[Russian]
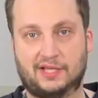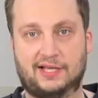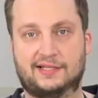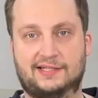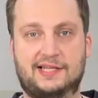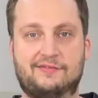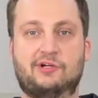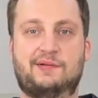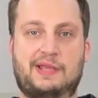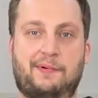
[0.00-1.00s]
А, для него
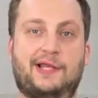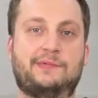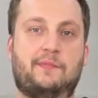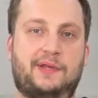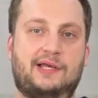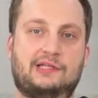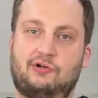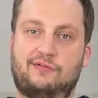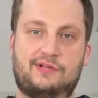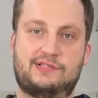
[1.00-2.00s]
нам необходимо
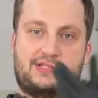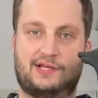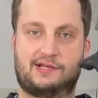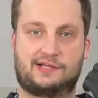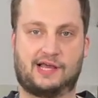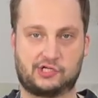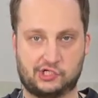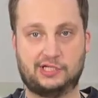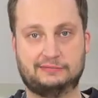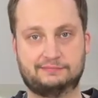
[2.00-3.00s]
приготовить а,
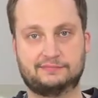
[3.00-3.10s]
коржи.